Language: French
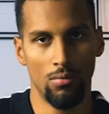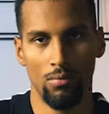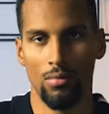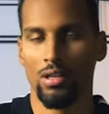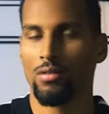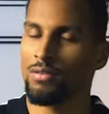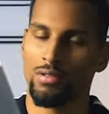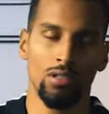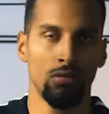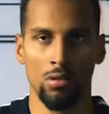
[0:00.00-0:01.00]
mais de toute façon
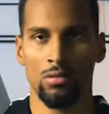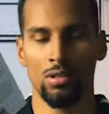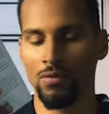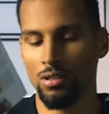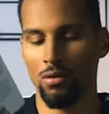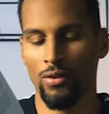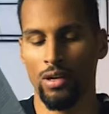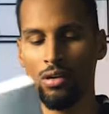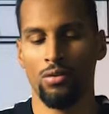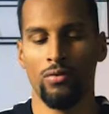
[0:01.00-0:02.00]
c'était difficile de
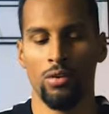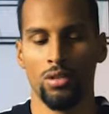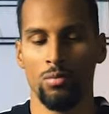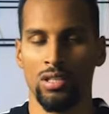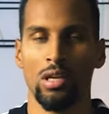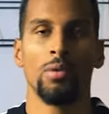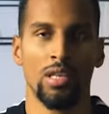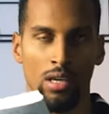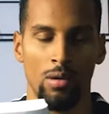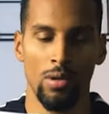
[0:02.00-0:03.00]
faire, de faire aussi bien que ça, mais qui est quand même